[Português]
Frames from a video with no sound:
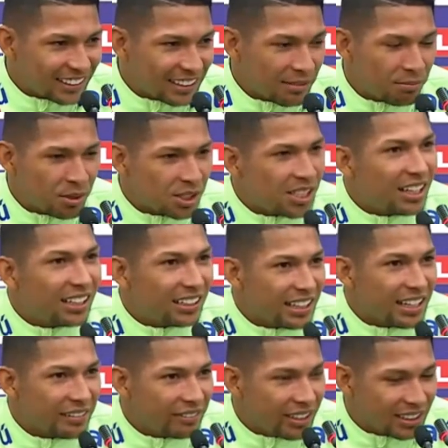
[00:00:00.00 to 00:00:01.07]
depois da, da
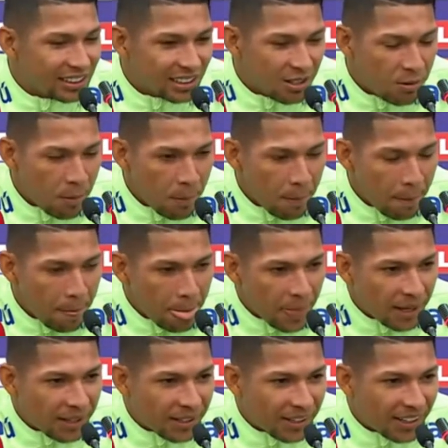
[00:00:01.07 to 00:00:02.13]
refeição.
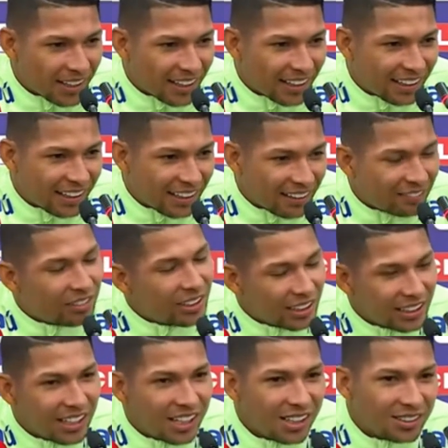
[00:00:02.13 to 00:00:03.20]
É, foi
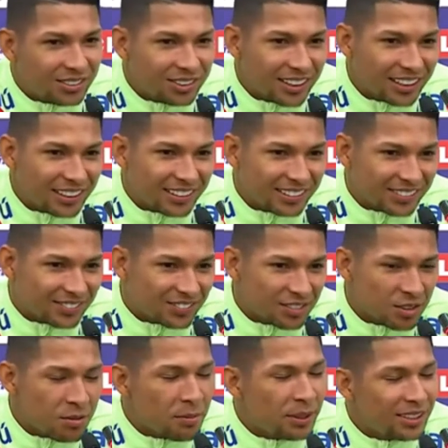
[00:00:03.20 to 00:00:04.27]
legal, foi,
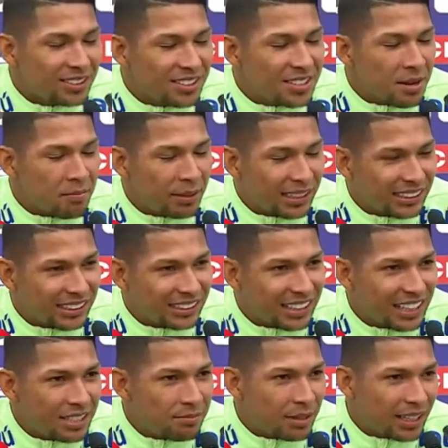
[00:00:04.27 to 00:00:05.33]
foi o momento de se apresentar
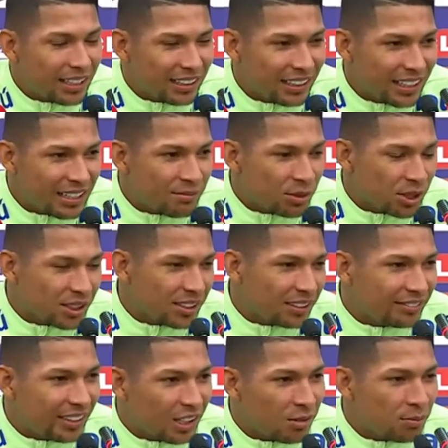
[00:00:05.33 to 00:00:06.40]
ali para a galera, mostrar,
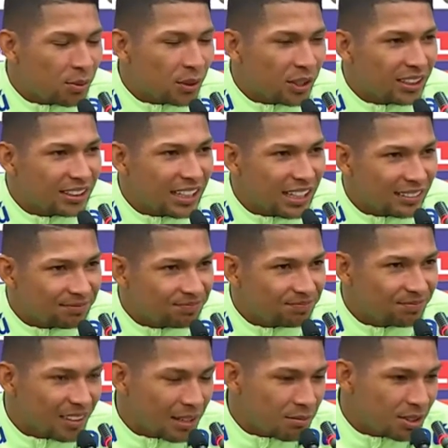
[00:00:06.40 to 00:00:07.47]
falar um pouquinho da, da
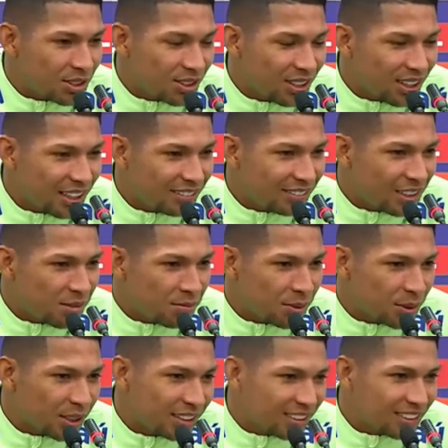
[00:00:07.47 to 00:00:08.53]
minha história, falar um
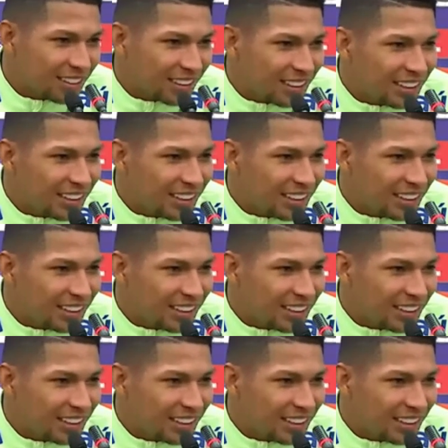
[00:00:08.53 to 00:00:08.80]
pouquinho